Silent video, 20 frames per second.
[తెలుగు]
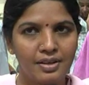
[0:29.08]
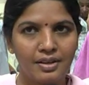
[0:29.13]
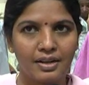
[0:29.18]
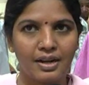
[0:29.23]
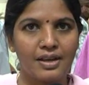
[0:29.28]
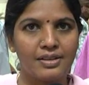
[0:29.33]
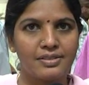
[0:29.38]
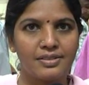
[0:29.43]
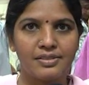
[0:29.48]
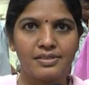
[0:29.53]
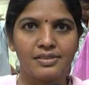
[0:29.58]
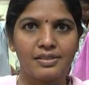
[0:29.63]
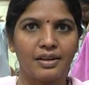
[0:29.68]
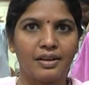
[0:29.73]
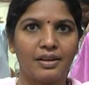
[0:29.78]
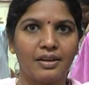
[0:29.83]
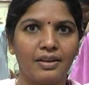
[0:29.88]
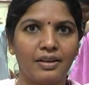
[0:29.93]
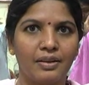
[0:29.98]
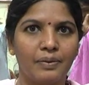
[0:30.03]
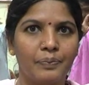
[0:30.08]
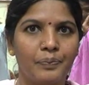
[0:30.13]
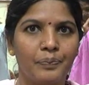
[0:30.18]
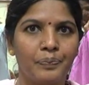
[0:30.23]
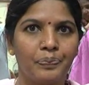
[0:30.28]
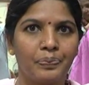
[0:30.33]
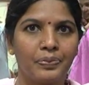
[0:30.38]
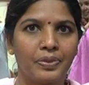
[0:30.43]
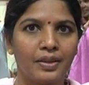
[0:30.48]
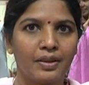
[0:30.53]
క్లాసెస్ కానీ
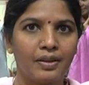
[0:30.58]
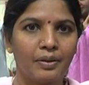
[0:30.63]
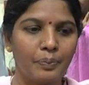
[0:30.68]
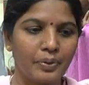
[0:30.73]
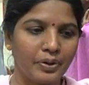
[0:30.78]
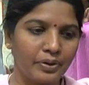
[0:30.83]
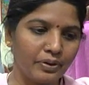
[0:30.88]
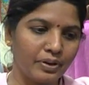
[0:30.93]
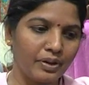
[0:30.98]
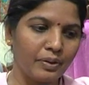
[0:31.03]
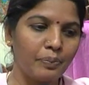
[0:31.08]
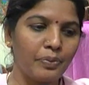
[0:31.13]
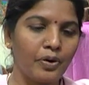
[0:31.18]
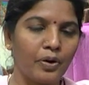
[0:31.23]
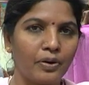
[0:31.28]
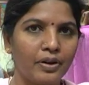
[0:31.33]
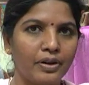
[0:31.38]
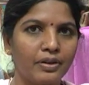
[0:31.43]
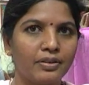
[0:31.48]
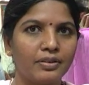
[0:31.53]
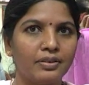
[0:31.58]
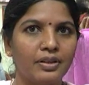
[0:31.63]
ఇప్పుడు ఈ ప్రోడక్ట్